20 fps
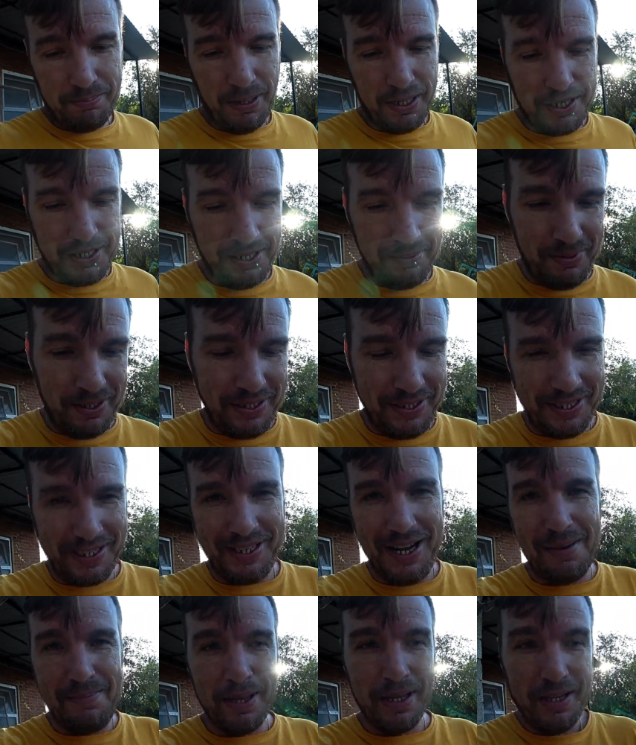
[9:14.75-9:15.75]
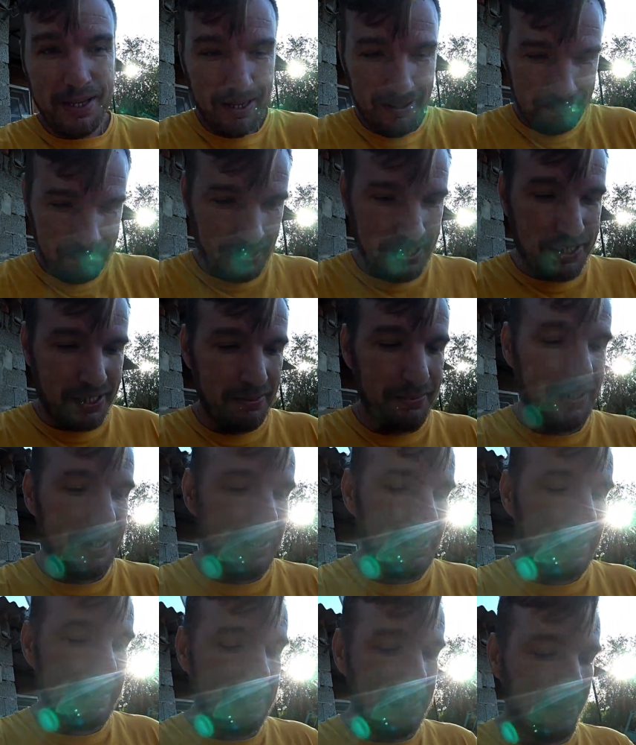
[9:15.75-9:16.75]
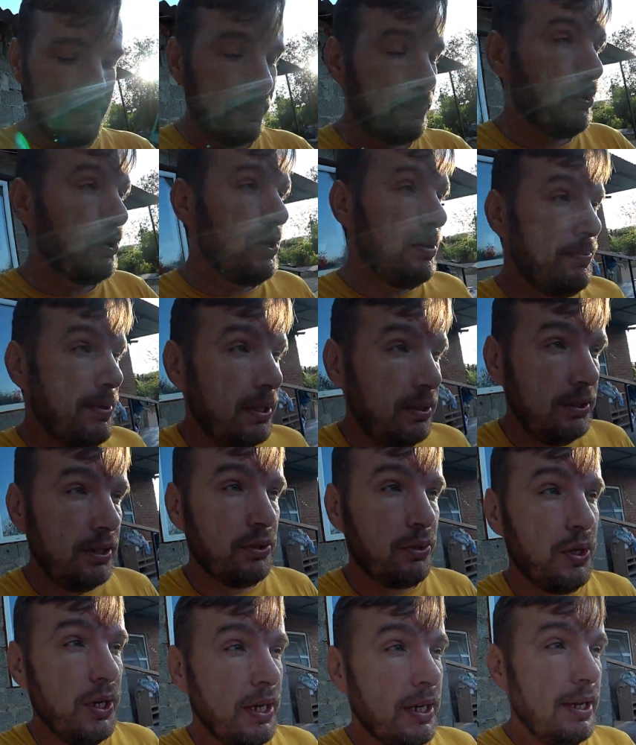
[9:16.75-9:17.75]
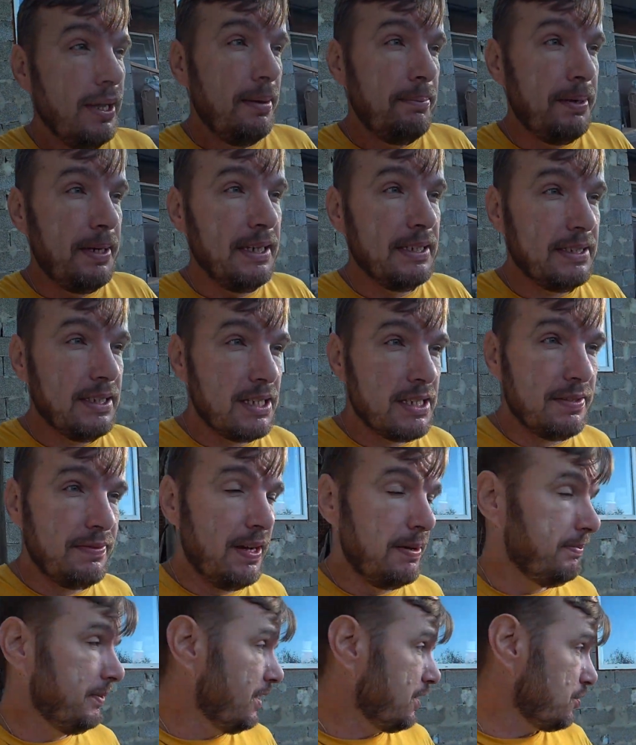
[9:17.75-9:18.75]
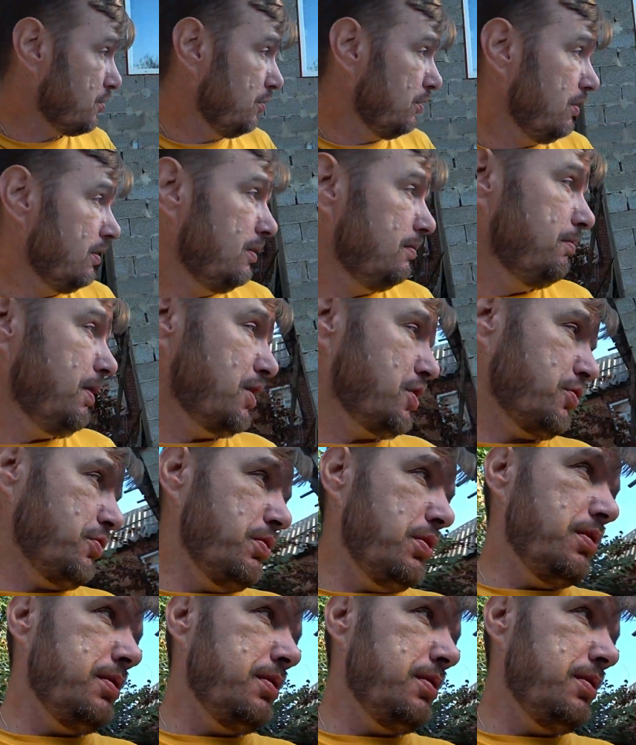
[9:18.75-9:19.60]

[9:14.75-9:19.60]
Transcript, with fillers: большими щеками, большими телесами, бодибилдеру, пересаживаем нашу Машку.